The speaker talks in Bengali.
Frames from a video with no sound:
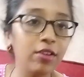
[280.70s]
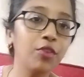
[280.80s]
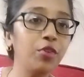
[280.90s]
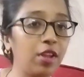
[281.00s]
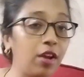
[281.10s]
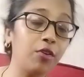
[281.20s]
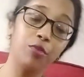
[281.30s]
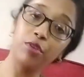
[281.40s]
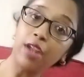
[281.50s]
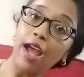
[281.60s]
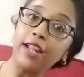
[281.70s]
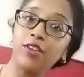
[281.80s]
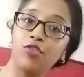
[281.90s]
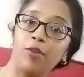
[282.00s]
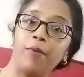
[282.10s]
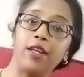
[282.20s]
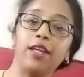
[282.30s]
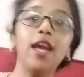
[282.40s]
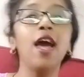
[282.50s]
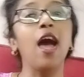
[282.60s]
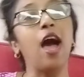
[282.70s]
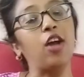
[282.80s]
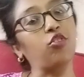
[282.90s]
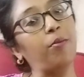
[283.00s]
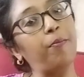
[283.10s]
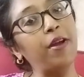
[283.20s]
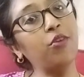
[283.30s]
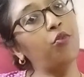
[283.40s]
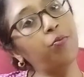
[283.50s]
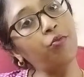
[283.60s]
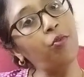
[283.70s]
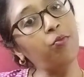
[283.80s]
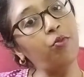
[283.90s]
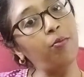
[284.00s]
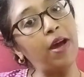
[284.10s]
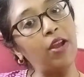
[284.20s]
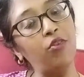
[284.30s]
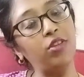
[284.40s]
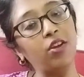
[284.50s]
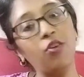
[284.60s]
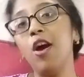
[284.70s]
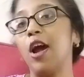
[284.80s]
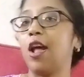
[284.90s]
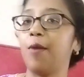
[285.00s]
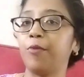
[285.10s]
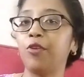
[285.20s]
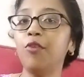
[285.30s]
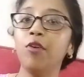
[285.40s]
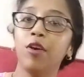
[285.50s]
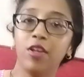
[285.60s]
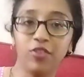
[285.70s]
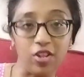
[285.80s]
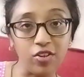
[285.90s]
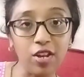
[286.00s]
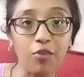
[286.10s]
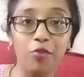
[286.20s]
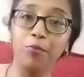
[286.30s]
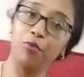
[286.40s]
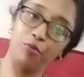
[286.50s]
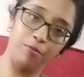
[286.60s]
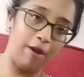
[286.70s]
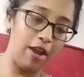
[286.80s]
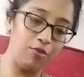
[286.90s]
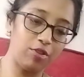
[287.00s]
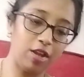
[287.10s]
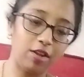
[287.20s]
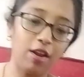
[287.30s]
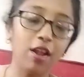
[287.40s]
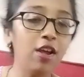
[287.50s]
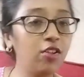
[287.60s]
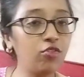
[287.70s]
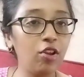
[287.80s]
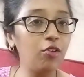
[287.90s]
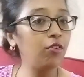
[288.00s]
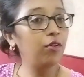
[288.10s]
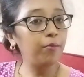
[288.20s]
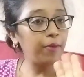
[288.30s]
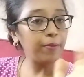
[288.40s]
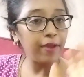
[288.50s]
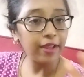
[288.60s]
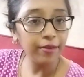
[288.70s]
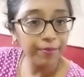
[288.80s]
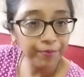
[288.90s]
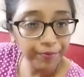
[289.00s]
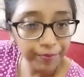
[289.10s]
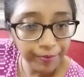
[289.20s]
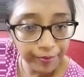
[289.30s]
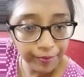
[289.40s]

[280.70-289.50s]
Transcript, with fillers: গুড গুড নাইট সবাইকে আর সবাই খুব খুব খুব ভালো থেকো আর আমিও চেষ্টা করব খুব ভালো থাকার চলো বাই বাই